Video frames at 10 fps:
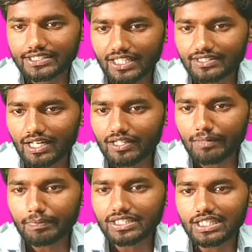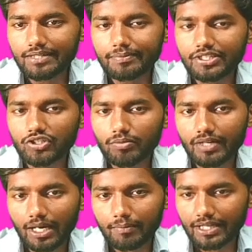जैसा कि पिछले वीडियो
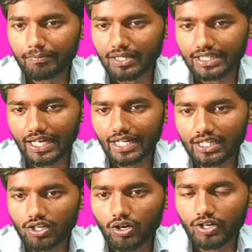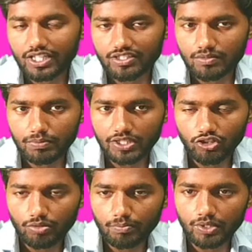में हमने बताया था और इस
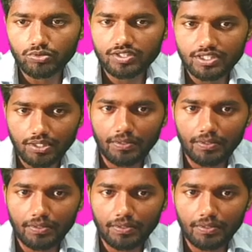वीडियो में उससे